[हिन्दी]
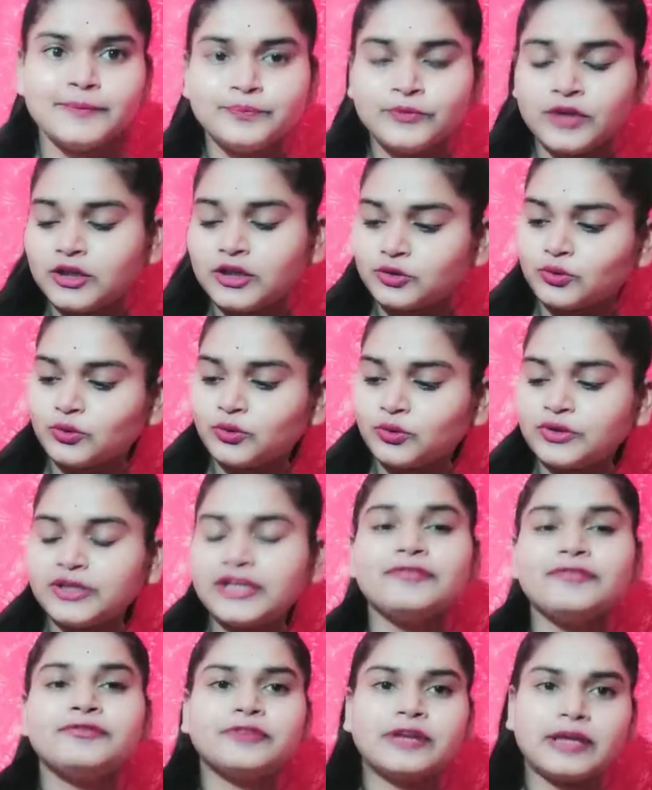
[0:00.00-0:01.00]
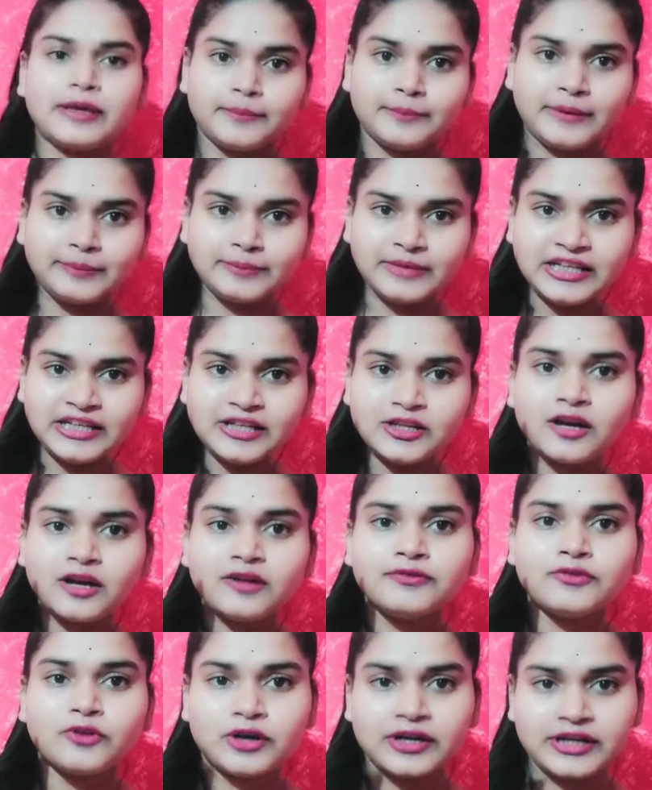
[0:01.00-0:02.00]
तो ये मेबलिन का
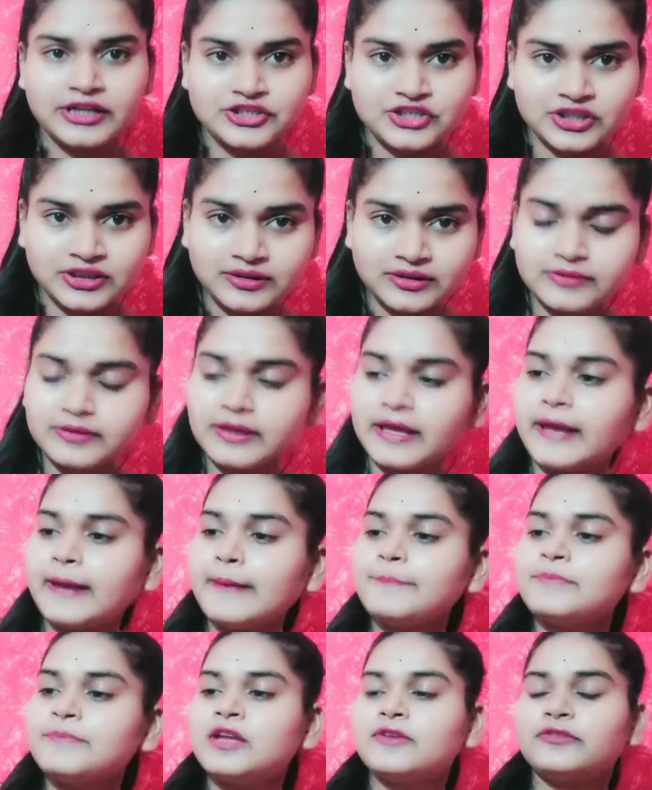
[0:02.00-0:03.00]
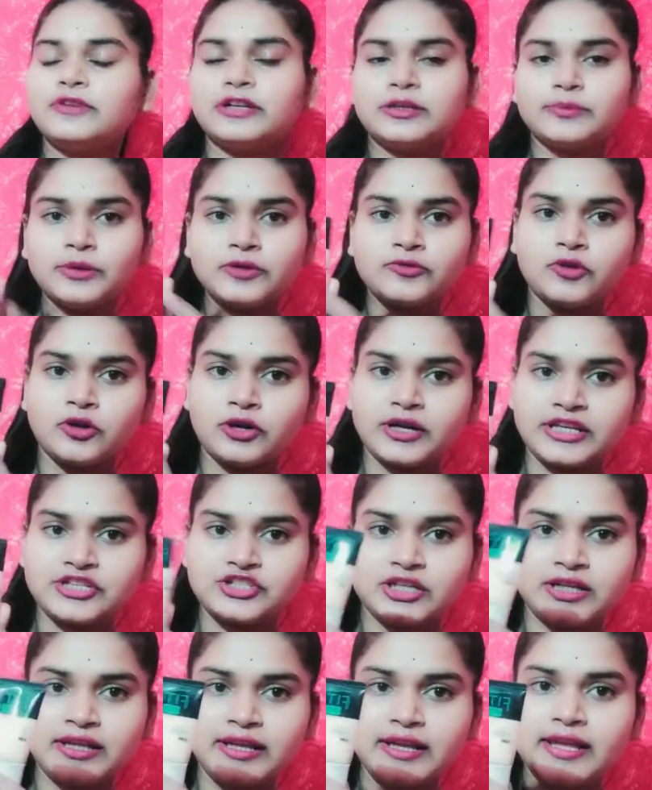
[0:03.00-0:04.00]
फाउंडेशन है फिटमी फाउंडेशन
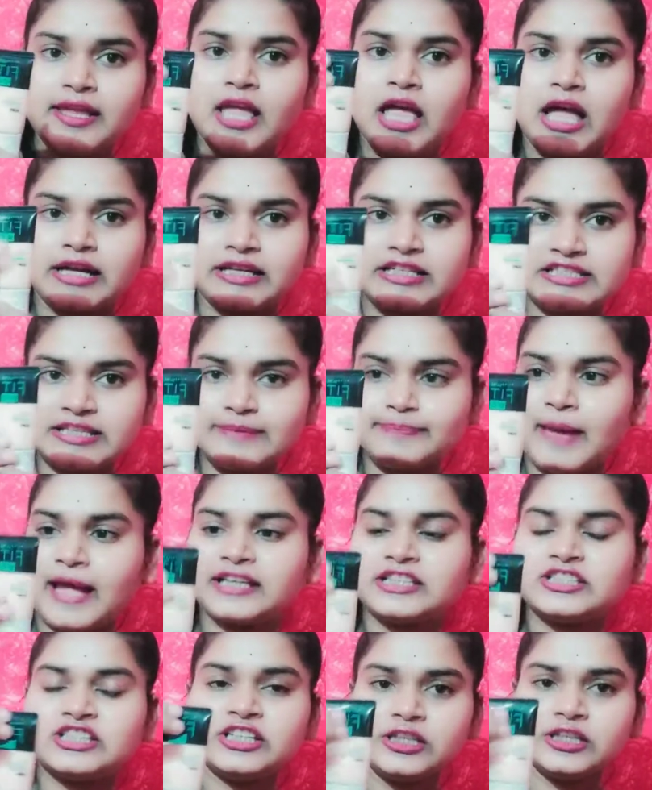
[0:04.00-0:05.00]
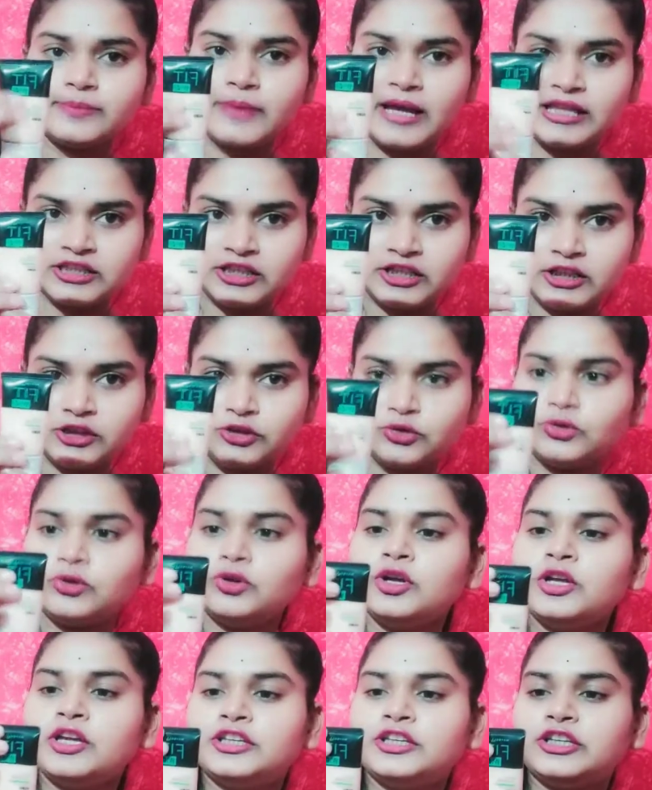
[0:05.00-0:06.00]
है अगर इसकी पैकेजिंग की बात करें तो
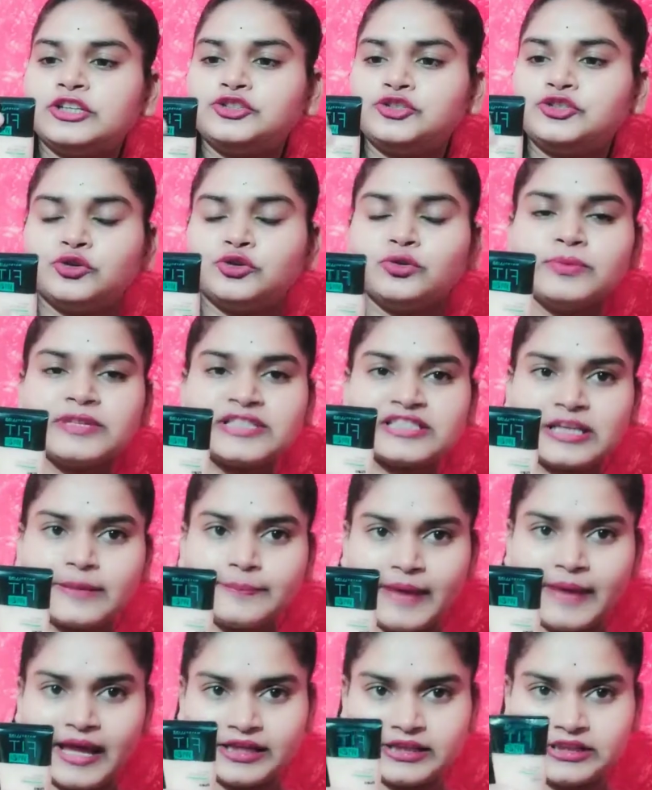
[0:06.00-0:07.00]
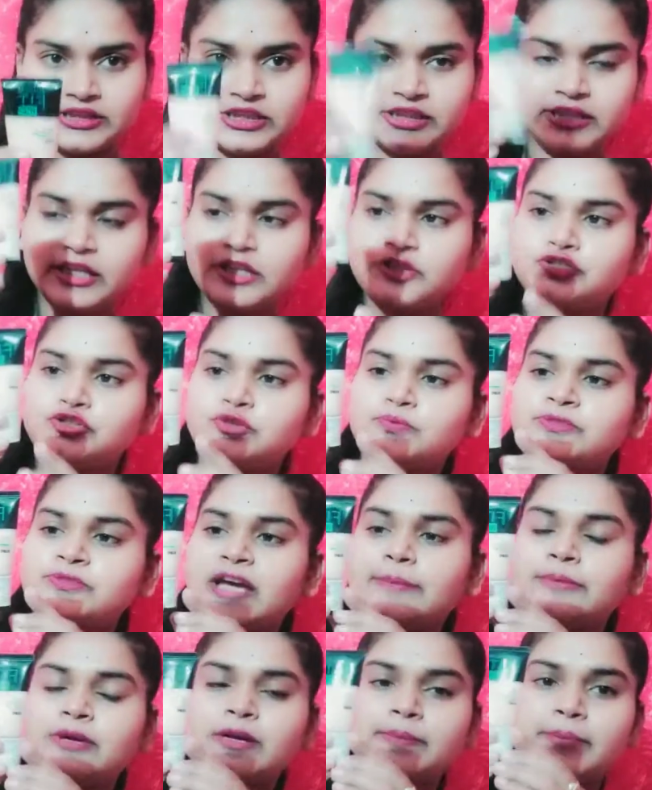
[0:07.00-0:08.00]
ये ट्यूब इसका पैकेजिंग है ट्यूब
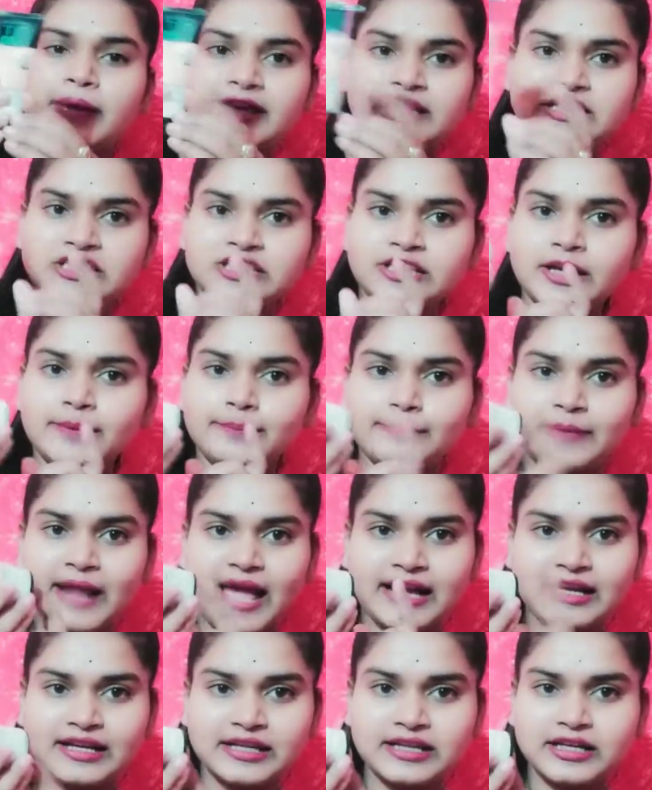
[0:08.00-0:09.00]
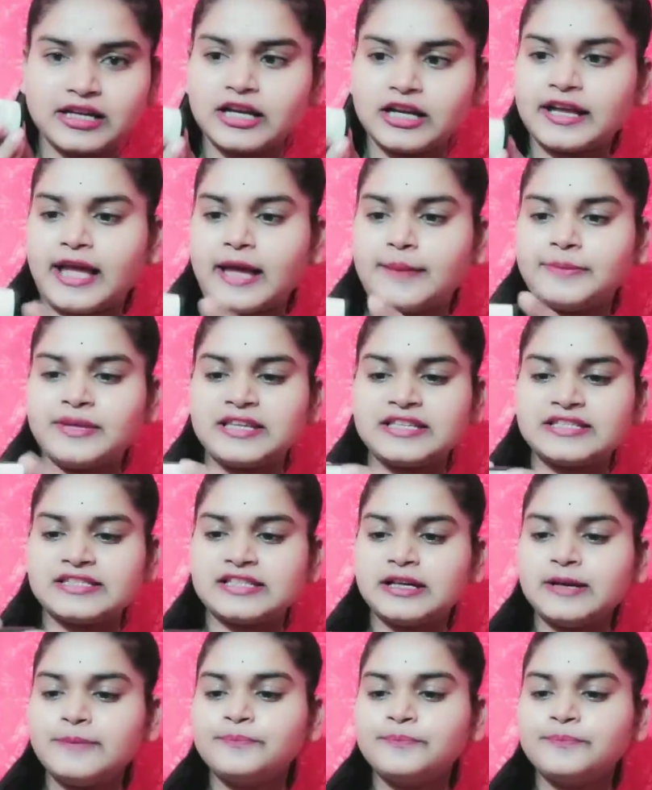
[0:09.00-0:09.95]
टाइप का पैकेजिंग है ब्लैक कलर का कैप है इसका